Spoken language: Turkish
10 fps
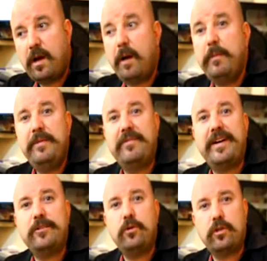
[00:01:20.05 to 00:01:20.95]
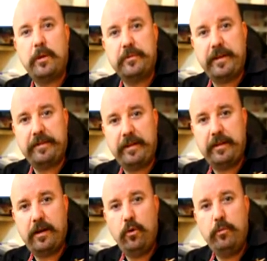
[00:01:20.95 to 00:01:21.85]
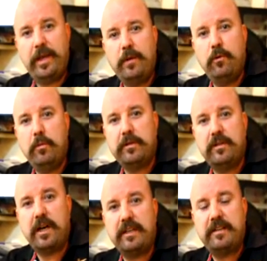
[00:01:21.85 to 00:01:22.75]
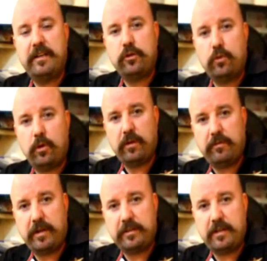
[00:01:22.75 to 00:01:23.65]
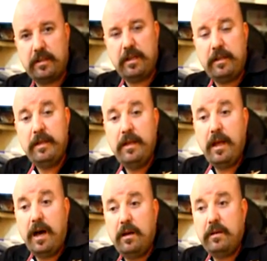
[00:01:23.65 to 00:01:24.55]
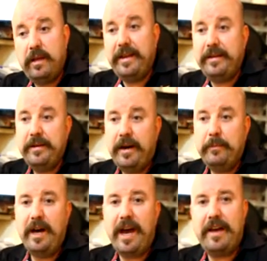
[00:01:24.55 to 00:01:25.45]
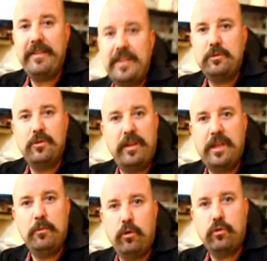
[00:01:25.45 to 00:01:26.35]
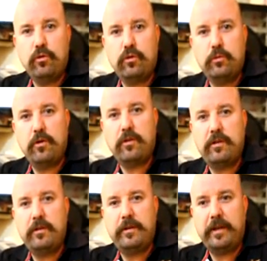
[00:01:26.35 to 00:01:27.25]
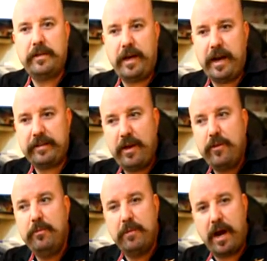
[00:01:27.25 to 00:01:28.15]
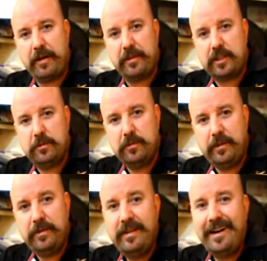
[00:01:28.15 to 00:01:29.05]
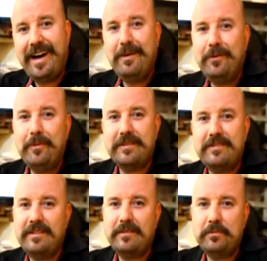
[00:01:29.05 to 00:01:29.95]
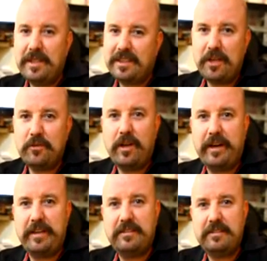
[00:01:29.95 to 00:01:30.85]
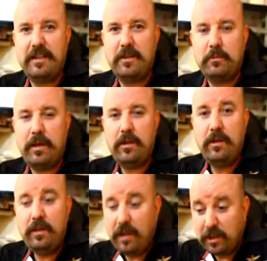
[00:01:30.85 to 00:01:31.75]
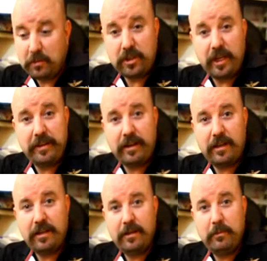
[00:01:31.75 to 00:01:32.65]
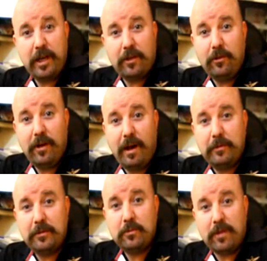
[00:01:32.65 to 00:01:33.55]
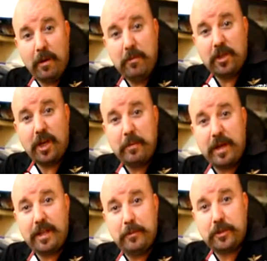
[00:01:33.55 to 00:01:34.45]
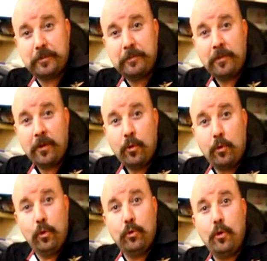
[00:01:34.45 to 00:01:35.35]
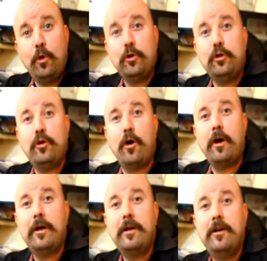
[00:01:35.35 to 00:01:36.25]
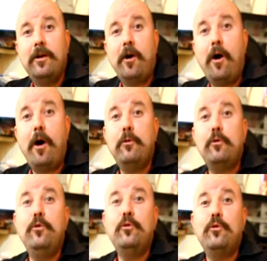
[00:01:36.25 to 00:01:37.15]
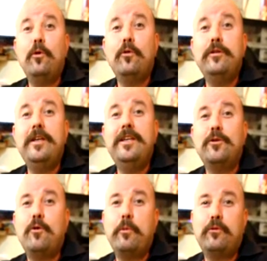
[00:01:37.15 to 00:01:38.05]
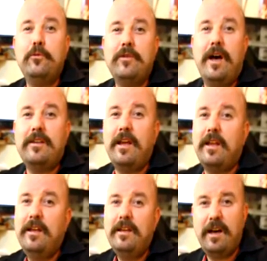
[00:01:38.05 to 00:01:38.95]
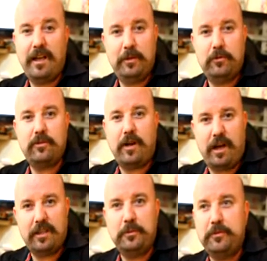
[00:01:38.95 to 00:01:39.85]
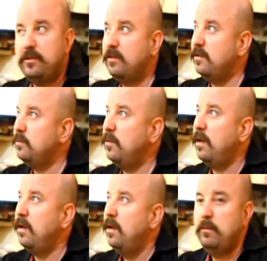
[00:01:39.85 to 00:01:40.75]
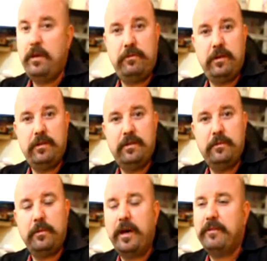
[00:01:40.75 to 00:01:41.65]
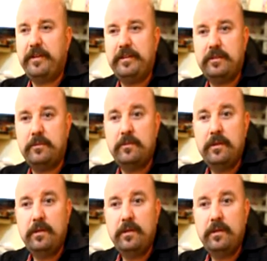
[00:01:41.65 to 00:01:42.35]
Abi benim var sigortam zaten ya. Ölmek gibi olmasa da kaç senedir sigortam var zaten yani bir arkadaşım söyledi. Kim olduğunu unuttum. Çok e, sevdiğim bir arkadaşım da. Ayıp olmasın dedim. Beş ay sonra arayın siz dedim ben. Yazmış kenara. Bekliyor abicim. Tam beş ay beklemiş. İyiymiş. Gün doldu diyor. Prensipliymiş. Abi gün seviyor. doldu deyince koptum zaten. ya dedim siz rahatsız mısınız dedim ya. Beyefendi dedim. Hanımefendi dedim.